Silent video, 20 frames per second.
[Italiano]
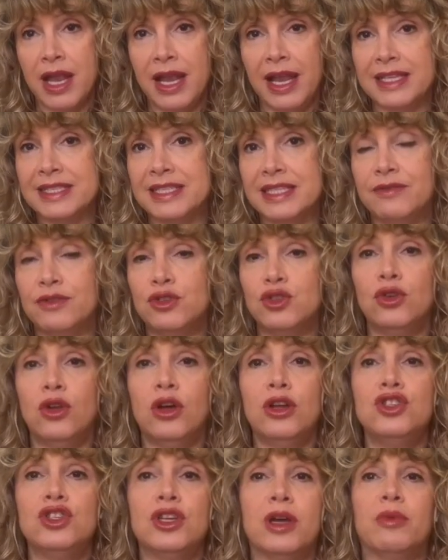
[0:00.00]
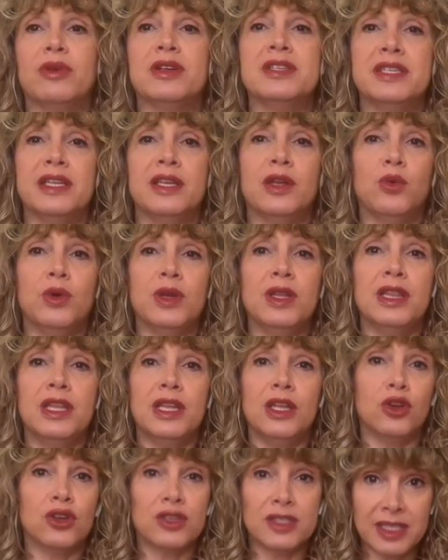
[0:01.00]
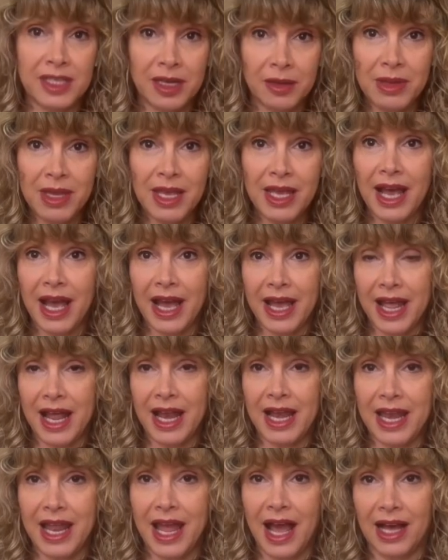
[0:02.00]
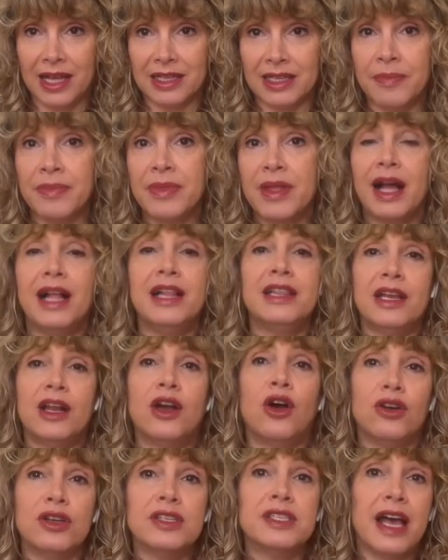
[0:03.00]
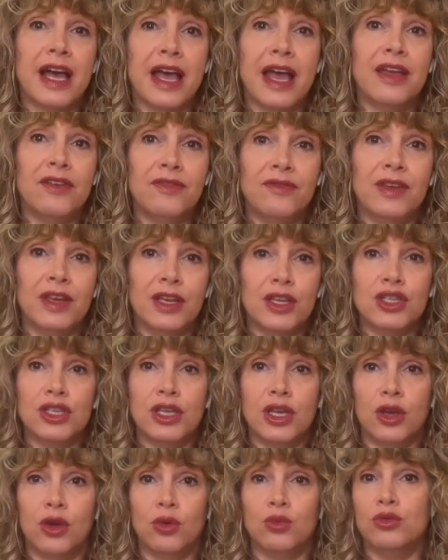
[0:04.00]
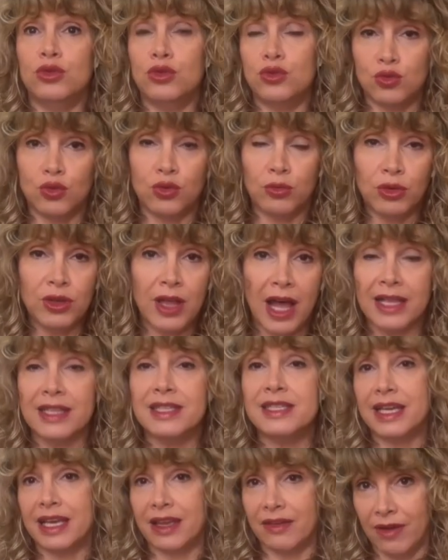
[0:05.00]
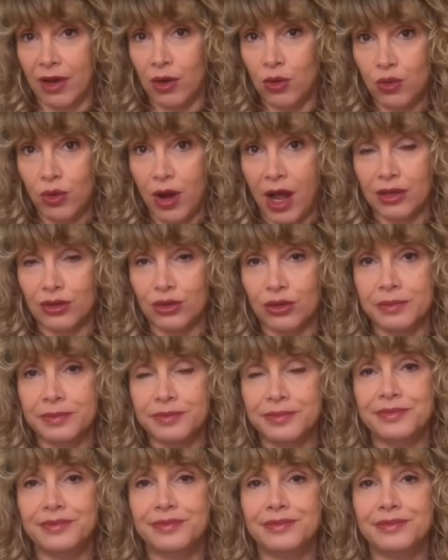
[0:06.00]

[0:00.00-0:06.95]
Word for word: L'ansia fisiologica può essere quindi nostra amica e alleata. Altra cosa è invece un disturbo d'ansia che va curato.